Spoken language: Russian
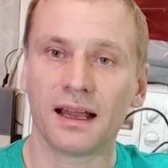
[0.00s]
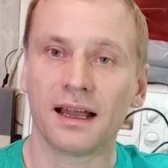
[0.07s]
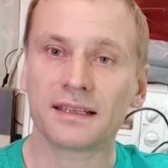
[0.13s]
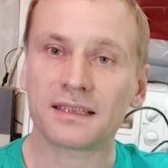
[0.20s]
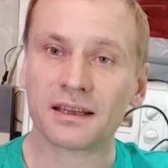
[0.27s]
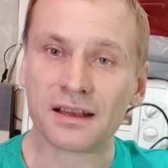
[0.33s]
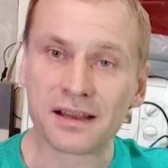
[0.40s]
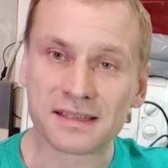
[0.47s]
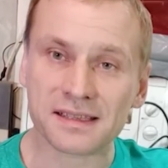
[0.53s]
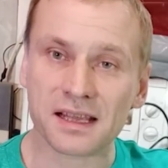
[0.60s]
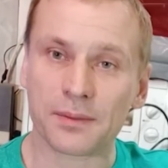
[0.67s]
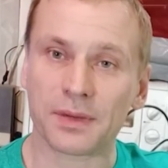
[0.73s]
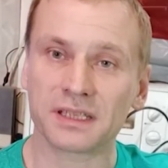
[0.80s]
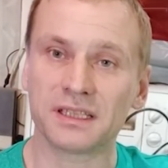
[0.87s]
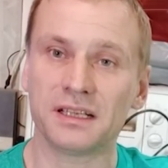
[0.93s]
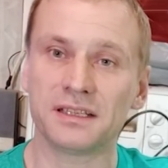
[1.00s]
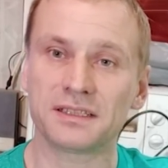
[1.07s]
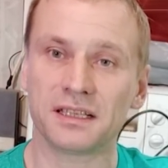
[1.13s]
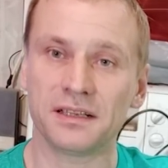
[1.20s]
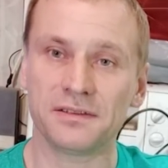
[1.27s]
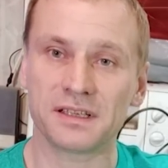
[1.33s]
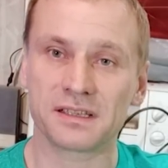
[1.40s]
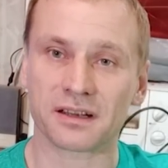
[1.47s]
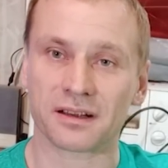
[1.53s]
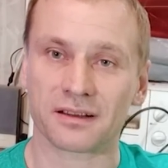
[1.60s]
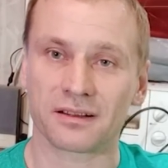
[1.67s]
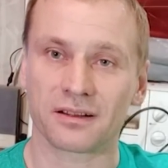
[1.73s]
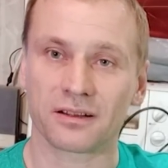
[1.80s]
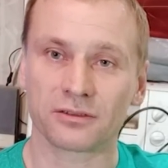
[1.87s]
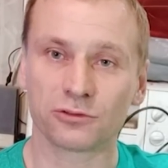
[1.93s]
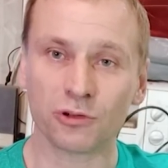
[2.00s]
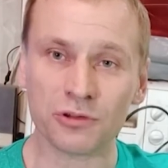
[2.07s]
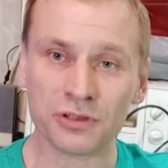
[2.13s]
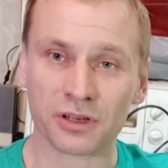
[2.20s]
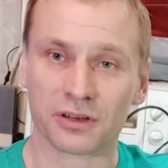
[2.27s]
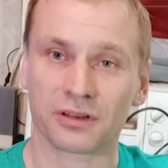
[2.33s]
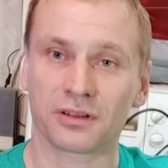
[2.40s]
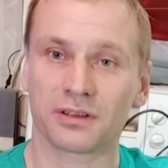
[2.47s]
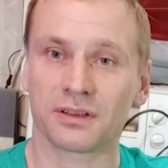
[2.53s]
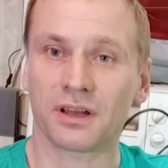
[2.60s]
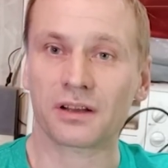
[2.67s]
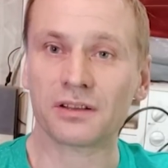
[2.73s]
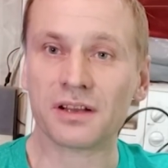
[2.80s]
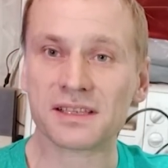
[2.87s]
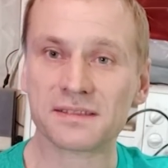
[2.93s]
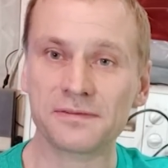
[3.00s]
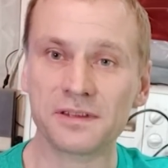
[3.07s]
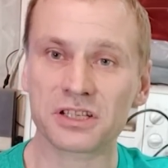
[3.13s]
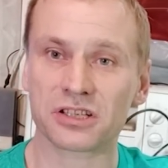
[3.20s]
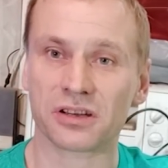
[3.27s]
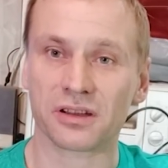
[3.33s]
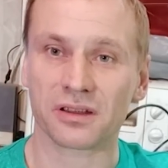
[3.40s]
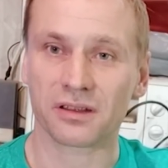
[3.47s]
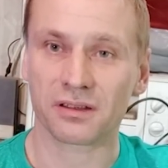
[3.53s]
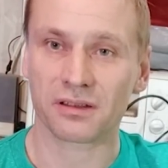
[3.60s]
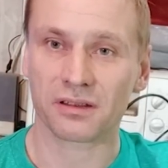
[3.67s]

Это разные модели телевизора. Донор на класс выше.